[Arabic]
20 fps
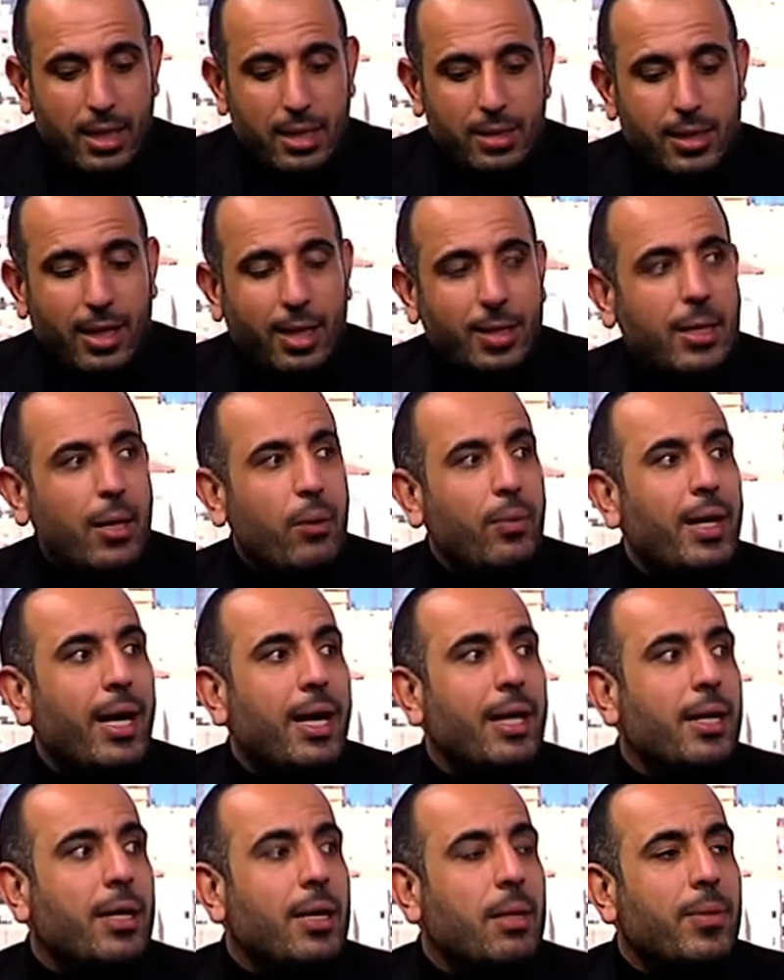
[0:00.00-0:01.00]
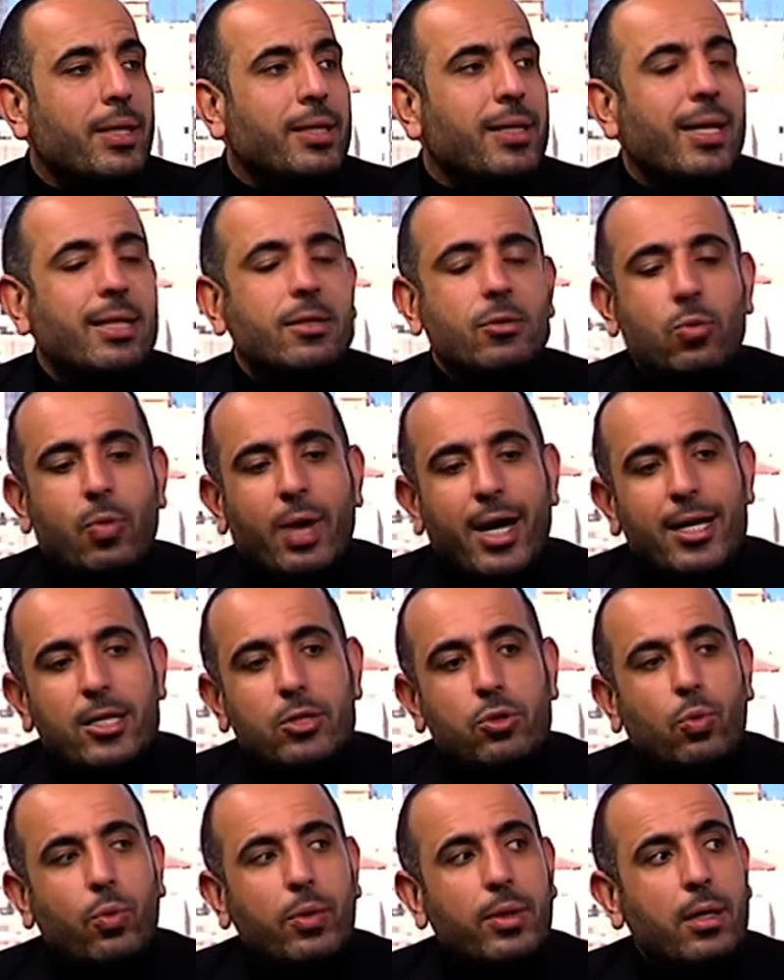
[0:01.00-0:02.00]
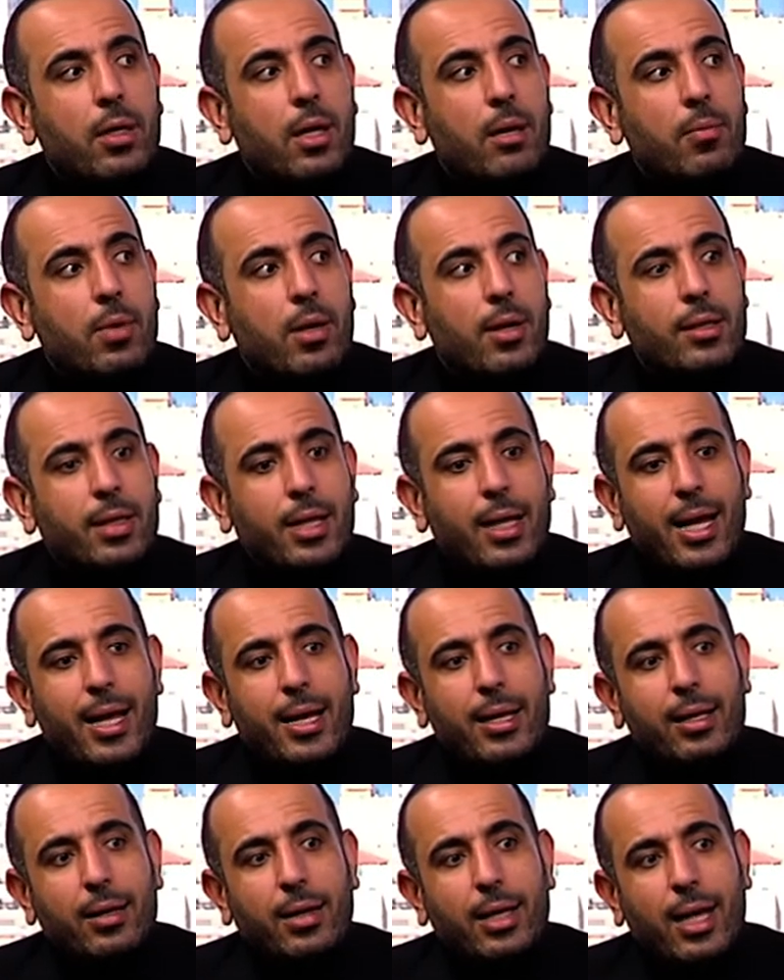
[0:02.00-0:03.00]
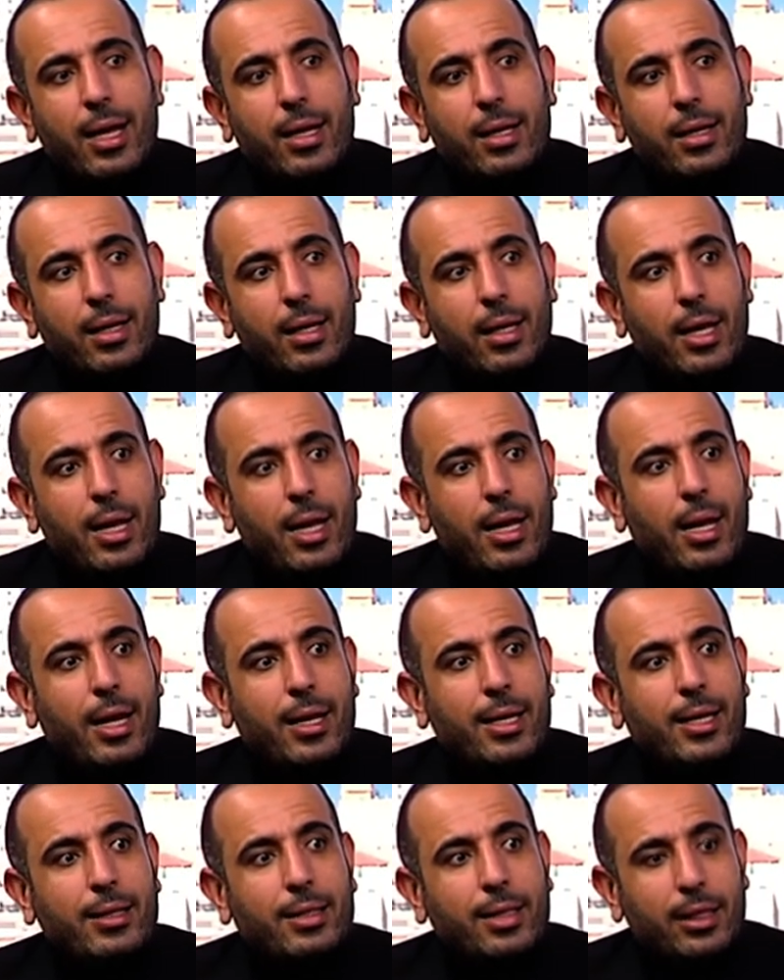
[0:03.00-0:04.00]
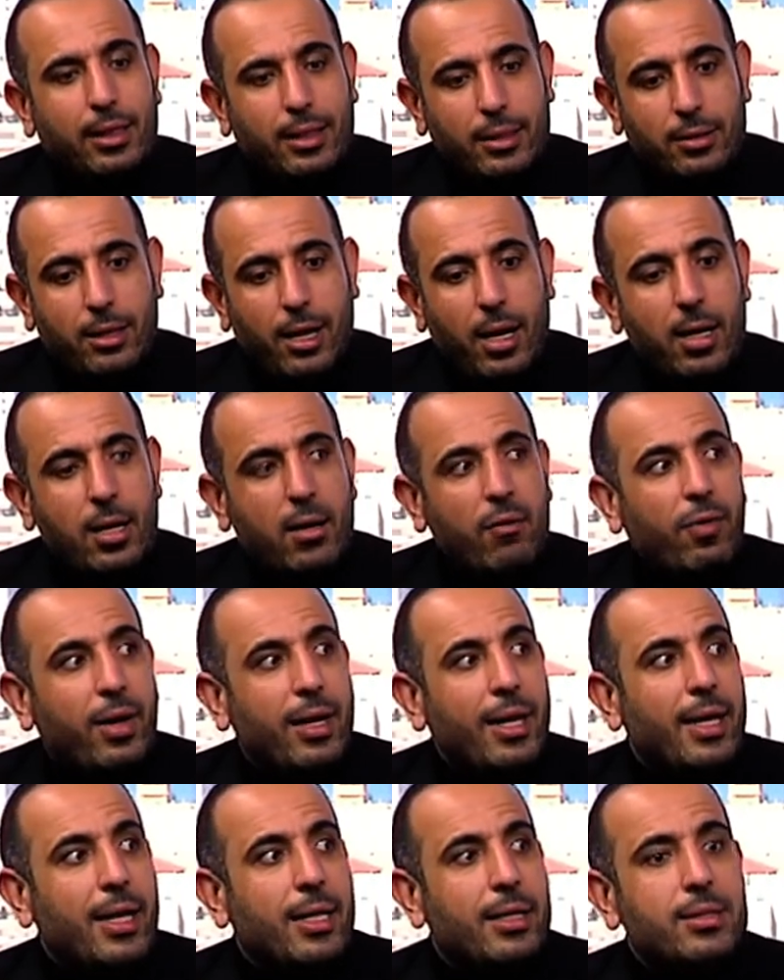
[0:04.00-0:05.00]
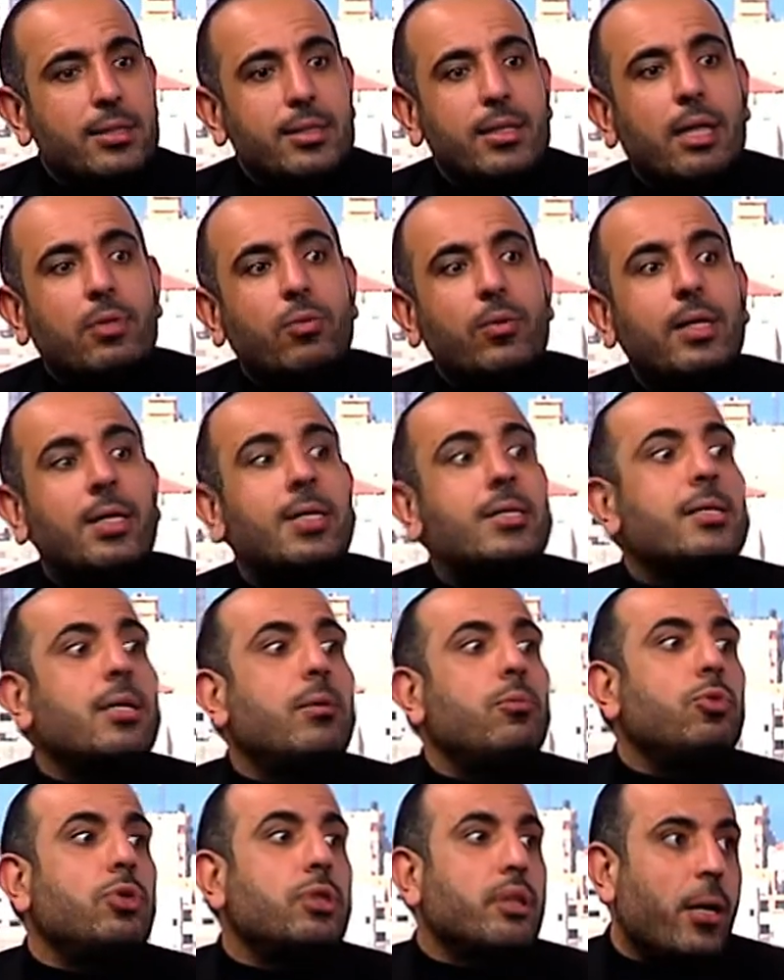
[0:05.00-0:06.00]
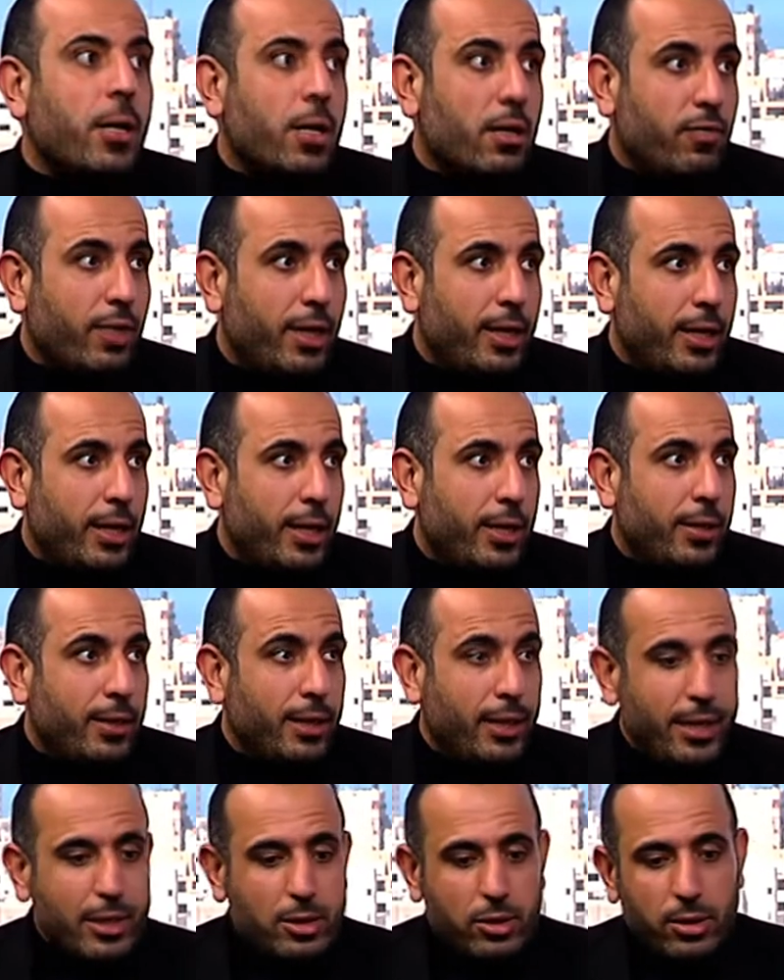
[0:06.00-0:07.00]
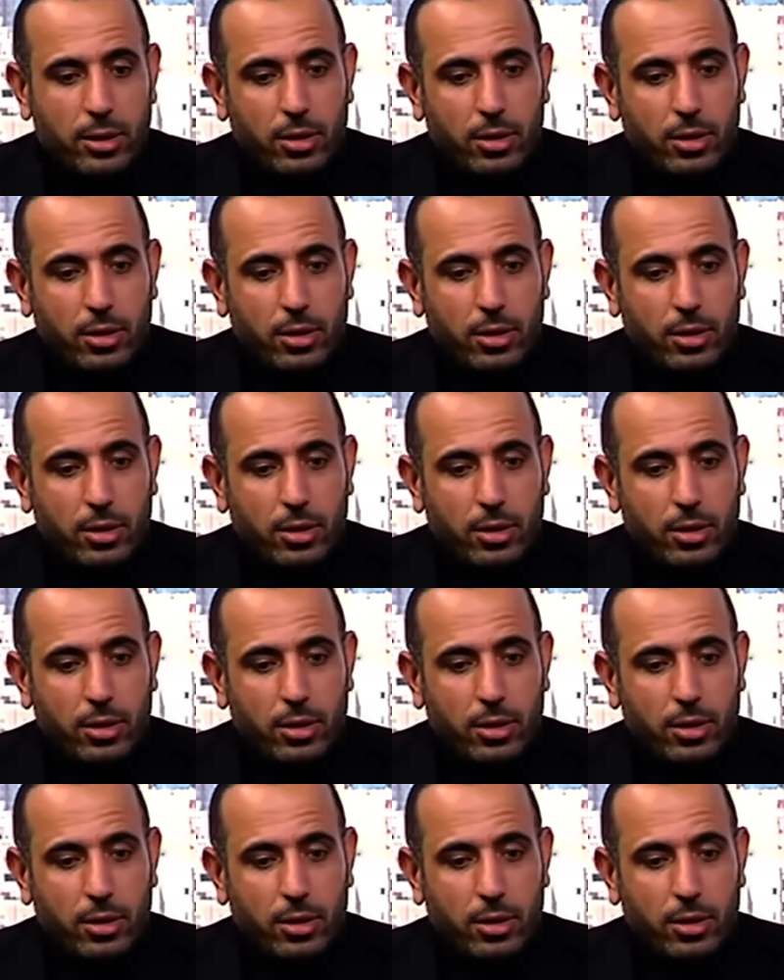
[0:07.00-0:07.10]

تحتوي على نباتات تعالج كل الأمراض ال ال التي تعرف عليها الإنسان واللي لسه بده يتعرف عليها ليش؟